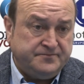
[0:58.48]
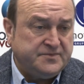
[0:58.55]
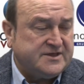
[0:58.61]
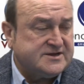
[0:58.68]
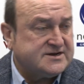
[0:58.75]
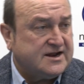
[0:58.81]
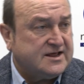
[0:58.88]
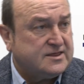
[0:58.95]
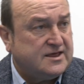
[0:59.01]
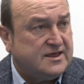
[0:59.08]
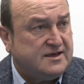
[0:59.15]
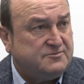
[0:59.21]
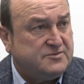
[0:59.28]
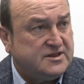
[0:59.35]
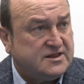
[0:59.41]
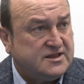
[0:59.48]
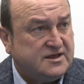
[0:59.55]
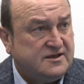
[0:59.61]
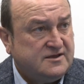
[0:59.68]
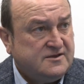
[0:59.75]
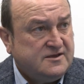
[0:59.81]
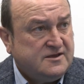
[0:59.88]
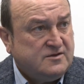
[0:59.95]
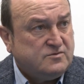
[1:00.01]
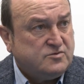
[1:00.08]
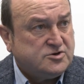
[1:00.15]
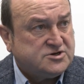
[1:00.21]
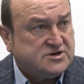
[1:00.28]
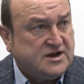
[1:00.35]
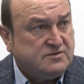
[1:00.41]
desgraciadamente,
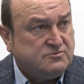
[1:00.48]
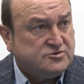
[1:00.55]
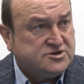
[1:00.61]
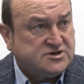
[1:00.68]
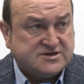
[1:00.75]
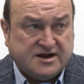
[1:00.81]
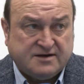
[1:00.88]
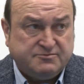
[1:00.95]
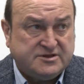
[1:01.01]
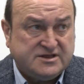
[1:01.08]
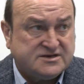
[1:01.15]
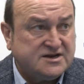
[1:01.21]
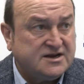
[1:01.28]
pues hay muchas carpetas